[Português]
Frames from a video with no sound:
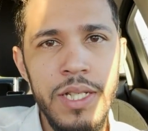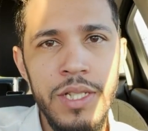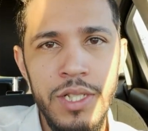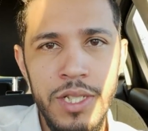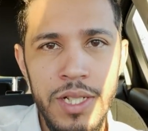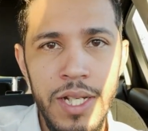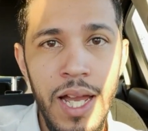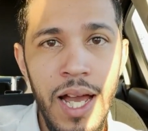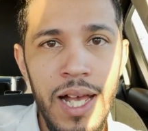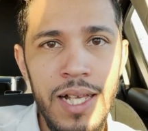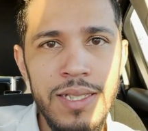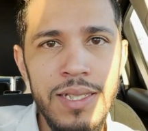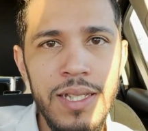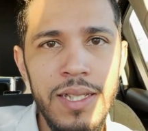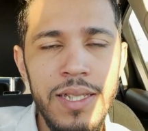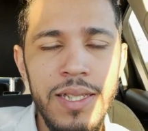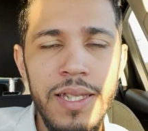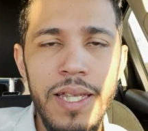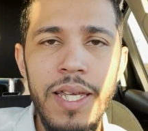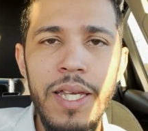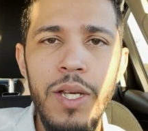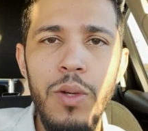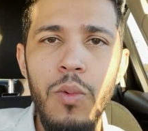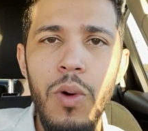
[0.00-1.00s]
de casa
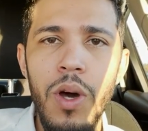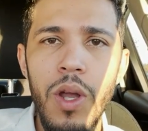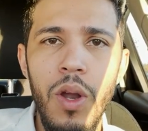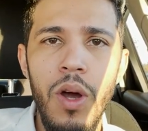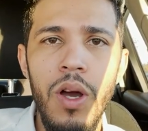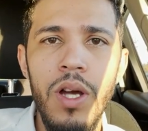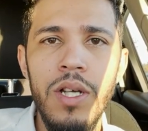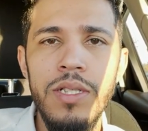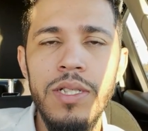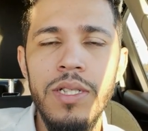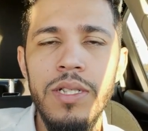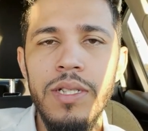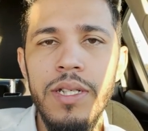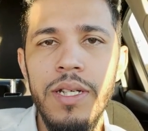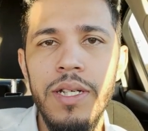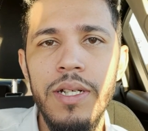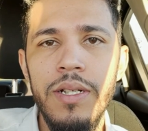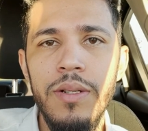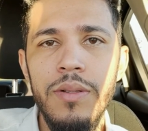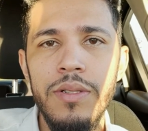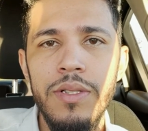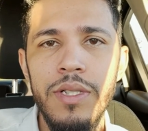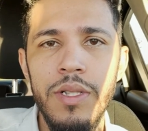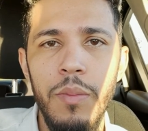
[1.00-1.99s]
Tem uma loja,
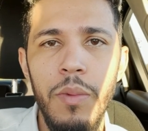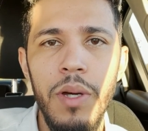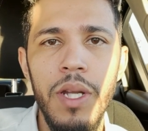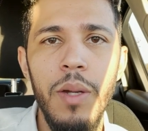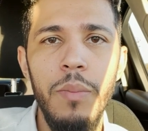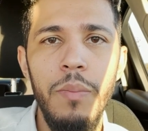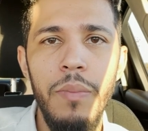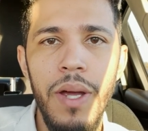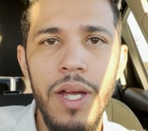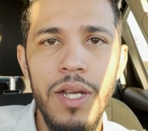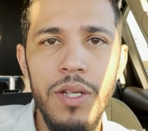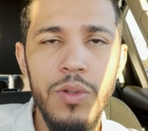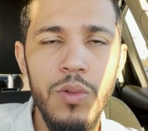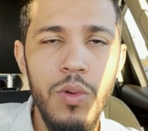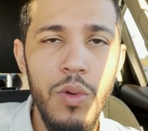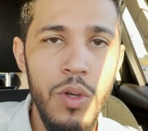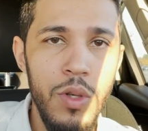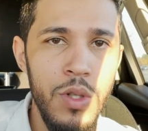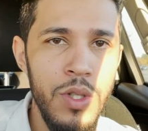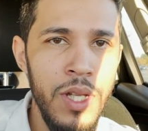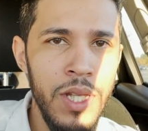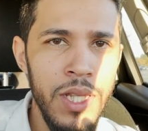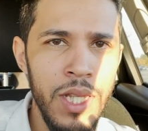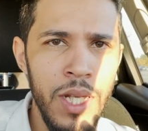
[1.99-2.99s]
né, chamada Petco Que
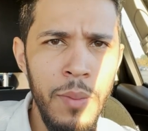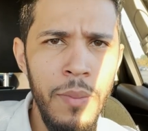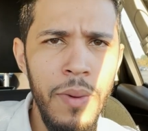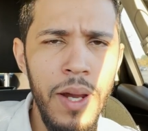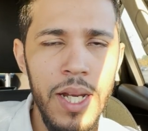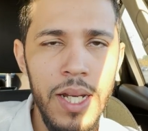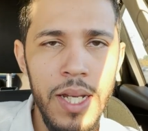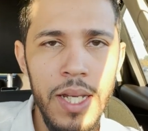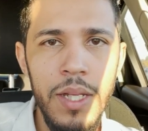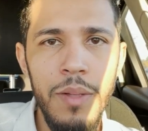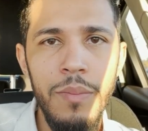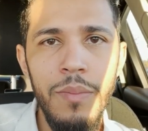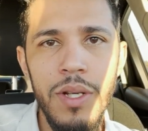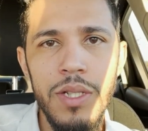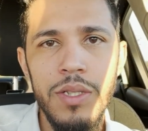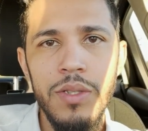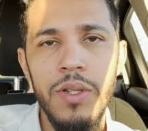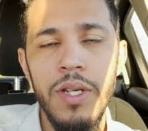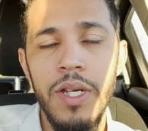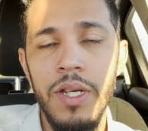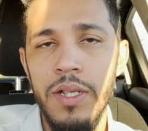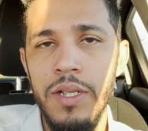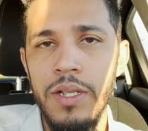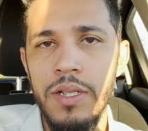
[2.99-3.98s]
eu já trabalhei, mas só
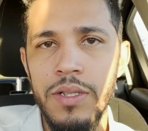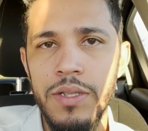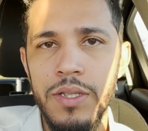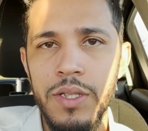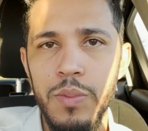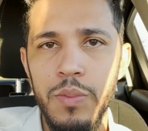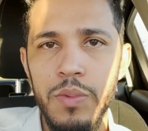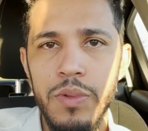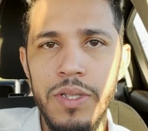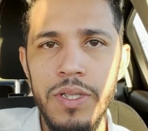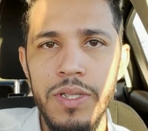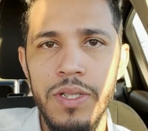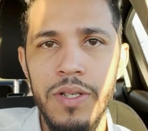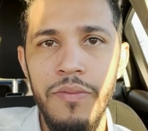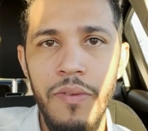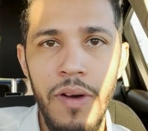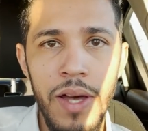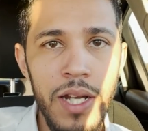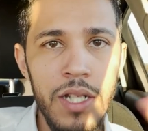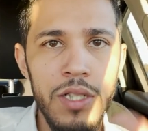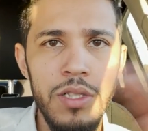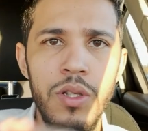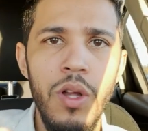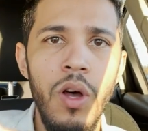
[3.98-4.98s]
que é, tipo assim Tem
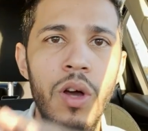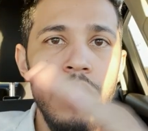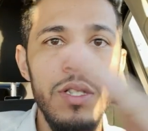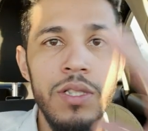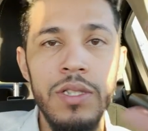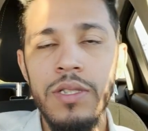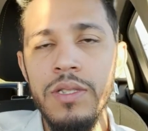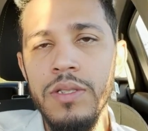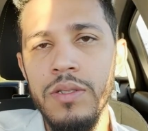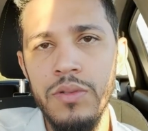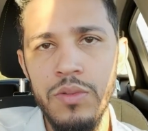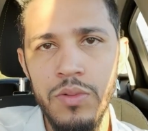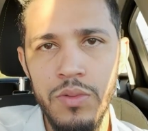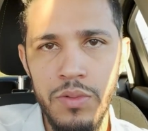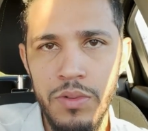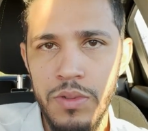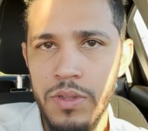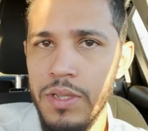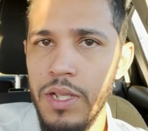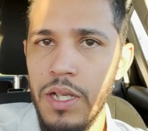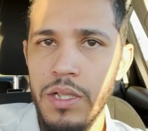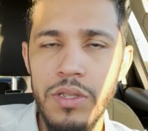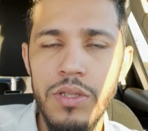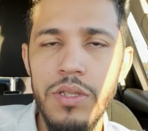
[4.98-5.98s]
várias lojas nos
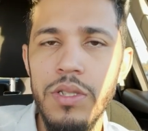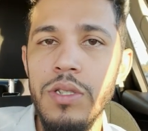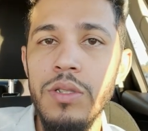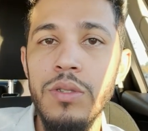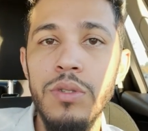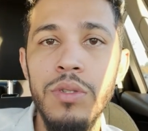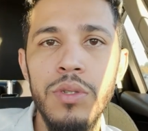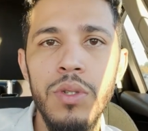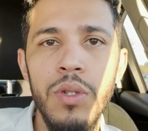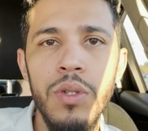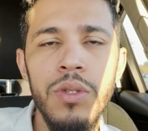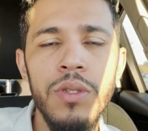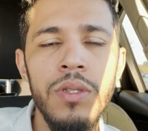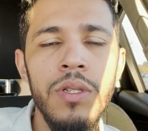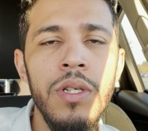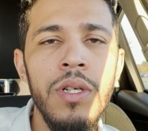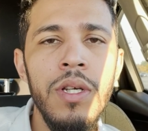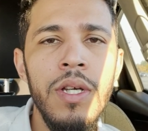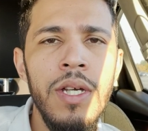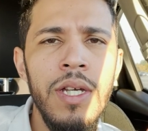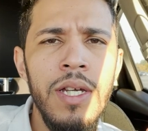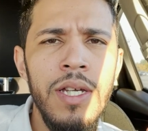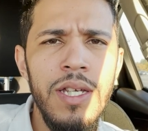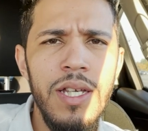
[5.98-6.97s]
Estados Unidos todos
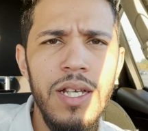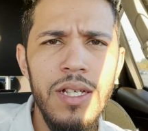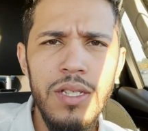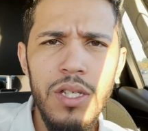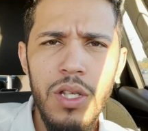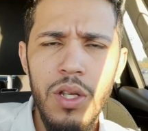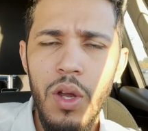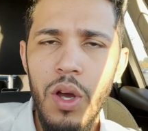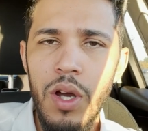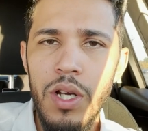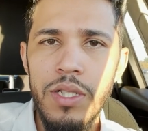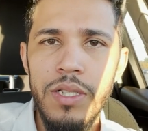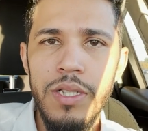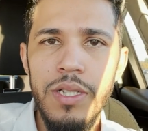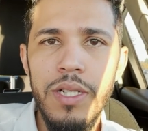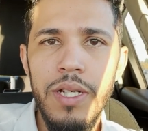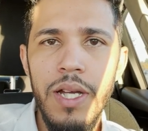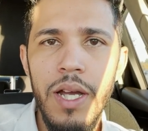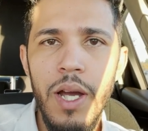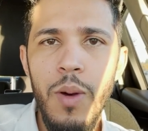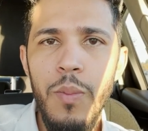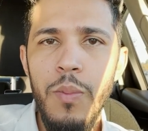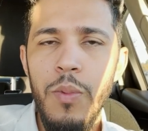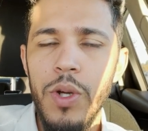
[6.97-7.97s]
E essa loja
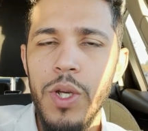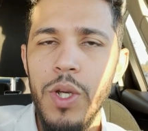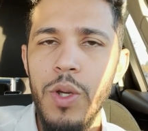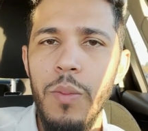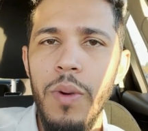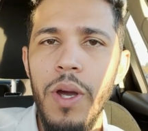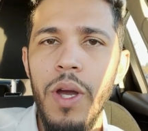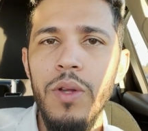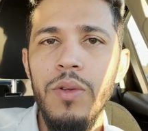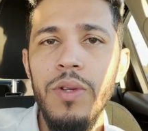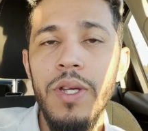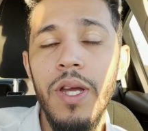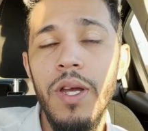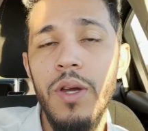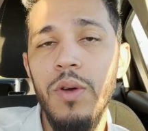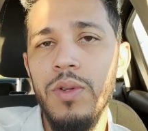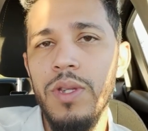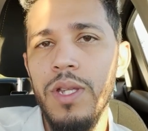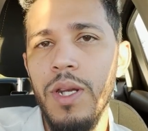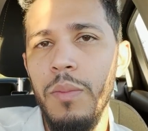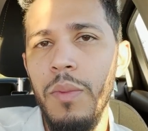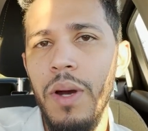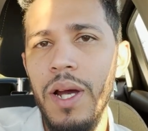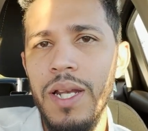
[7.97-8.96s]
é um pouquinho maior do que a que eu
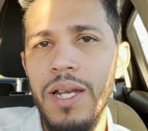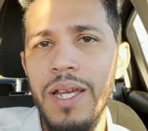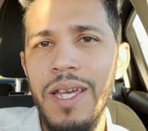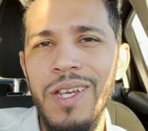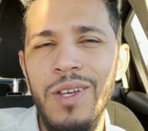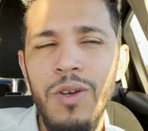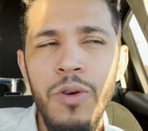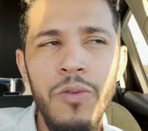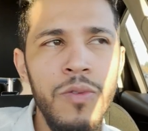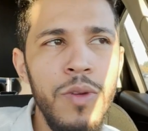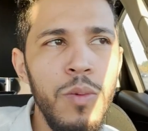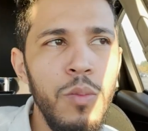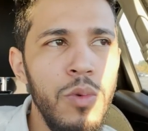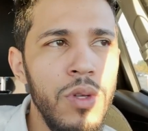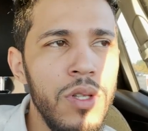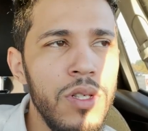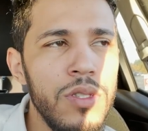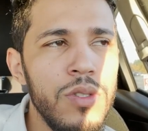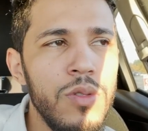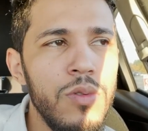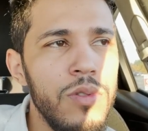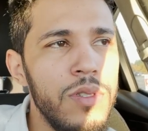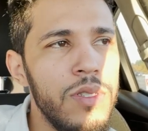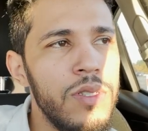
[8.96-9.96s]
trabalhei E eu vi
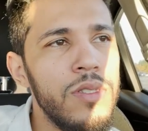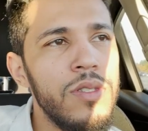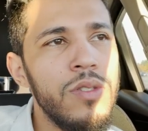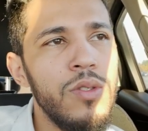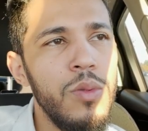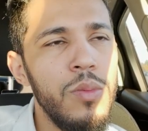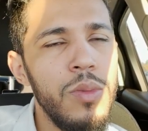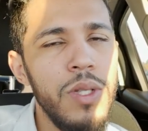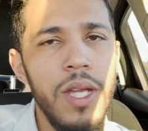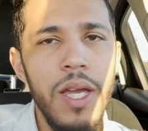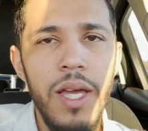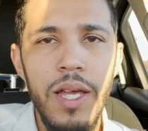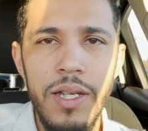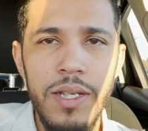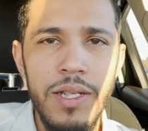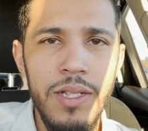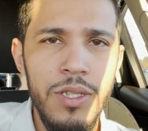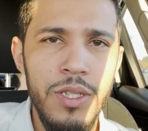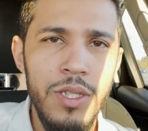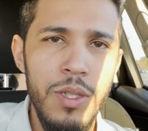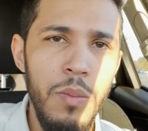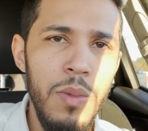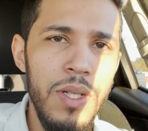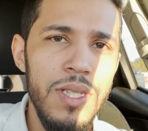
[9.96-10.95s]
muitas coisas sobre ela Que
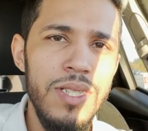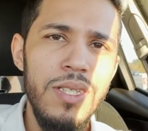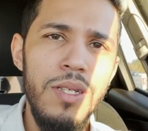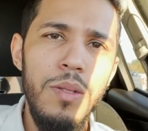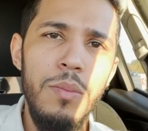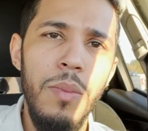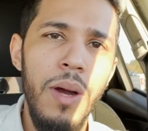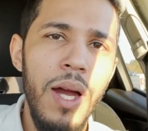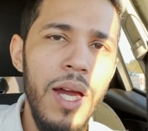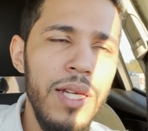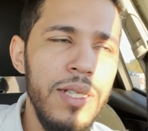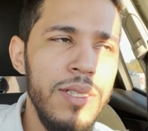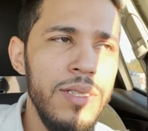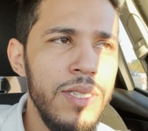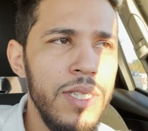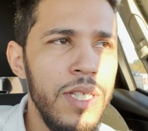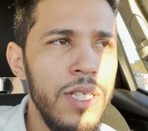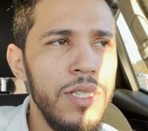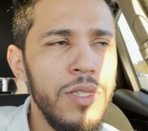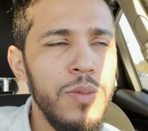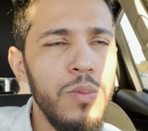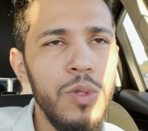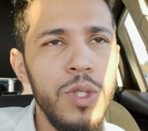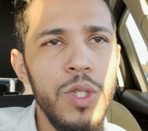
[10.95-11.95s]
tinha mais animais, que
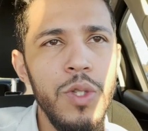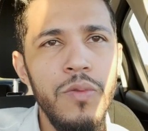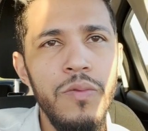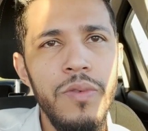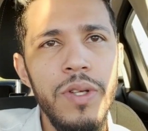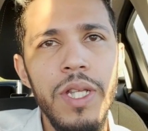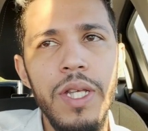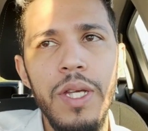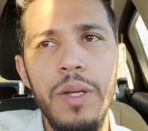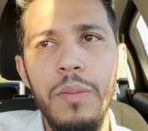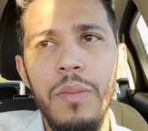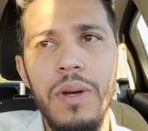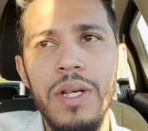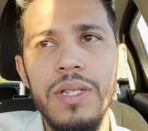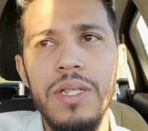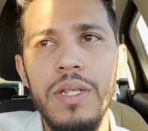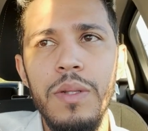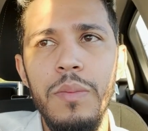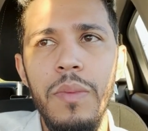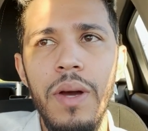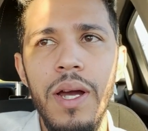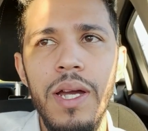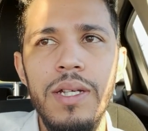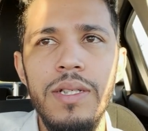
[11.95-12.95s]
eles podiam vender mais
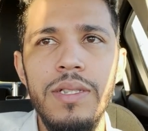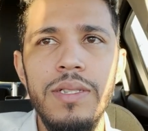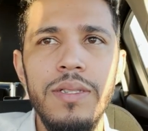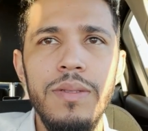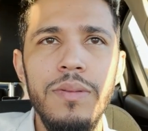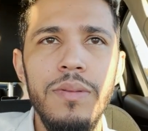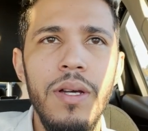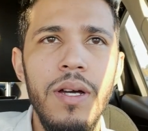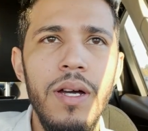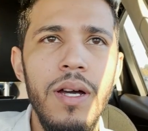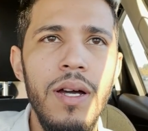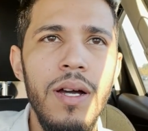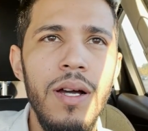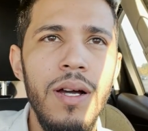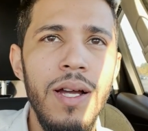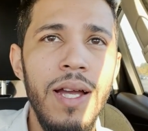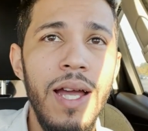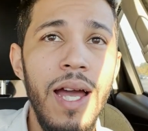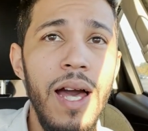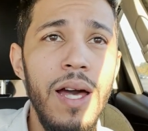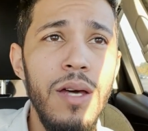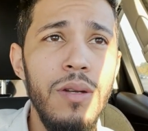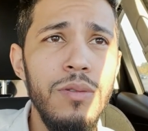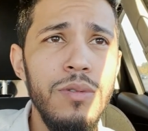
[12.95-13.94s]
animais uh,
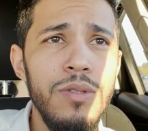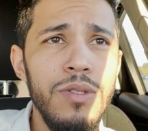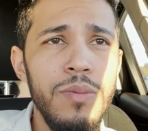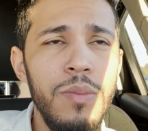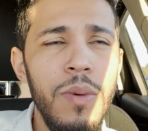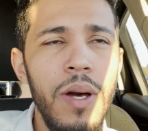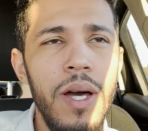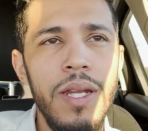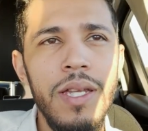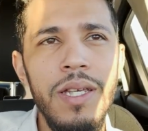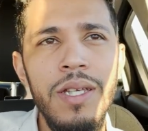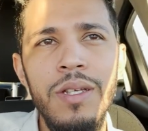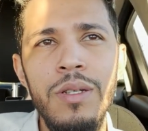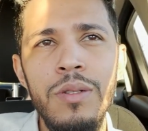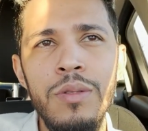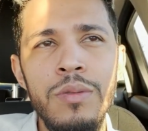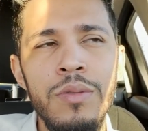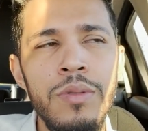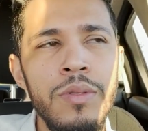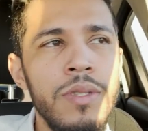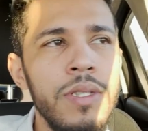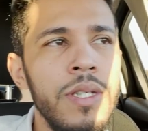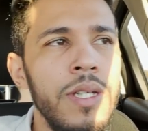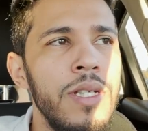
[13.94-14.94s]
caros, marinhos
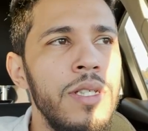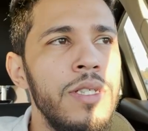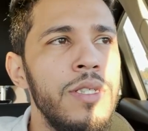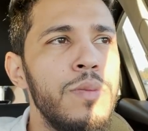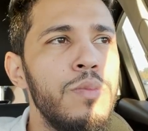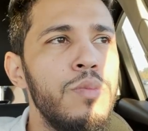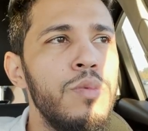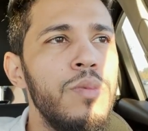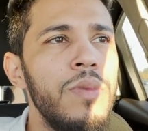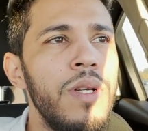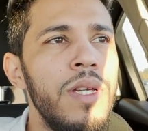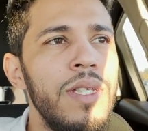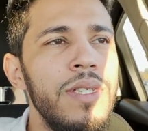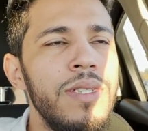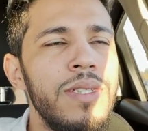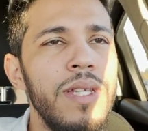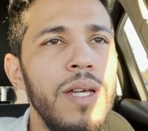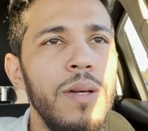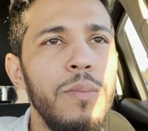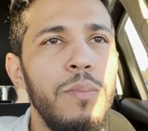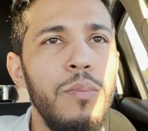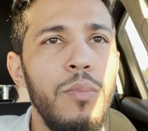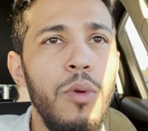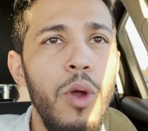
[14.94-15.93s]
sozinhos, que eles, eles têm
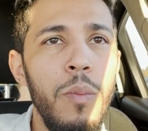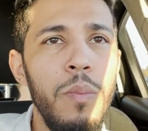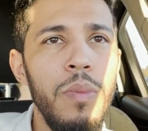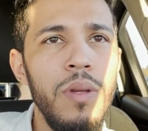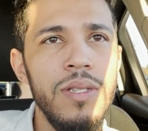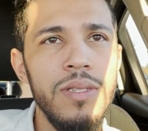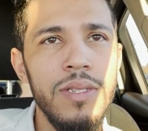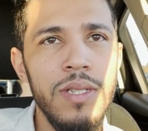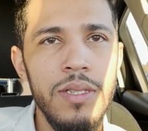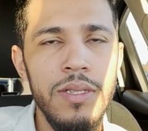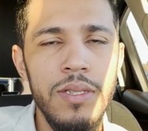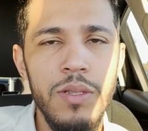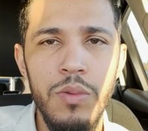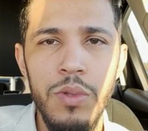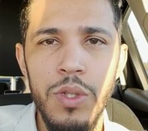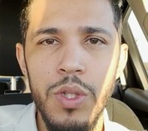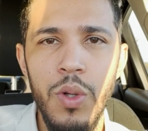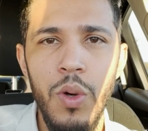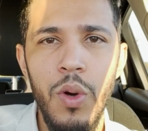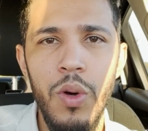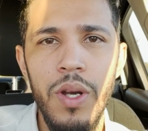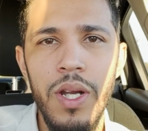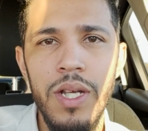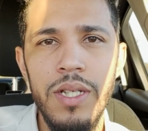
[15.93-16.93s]
a própria seção de
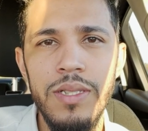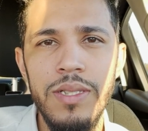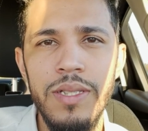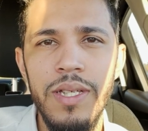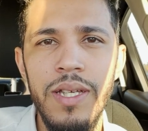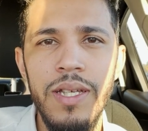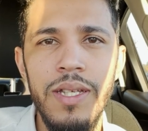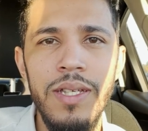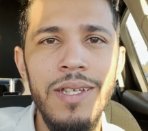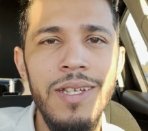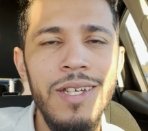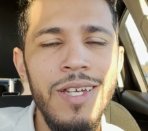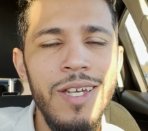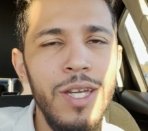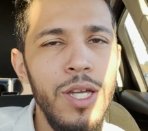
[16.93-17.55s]
corais dele.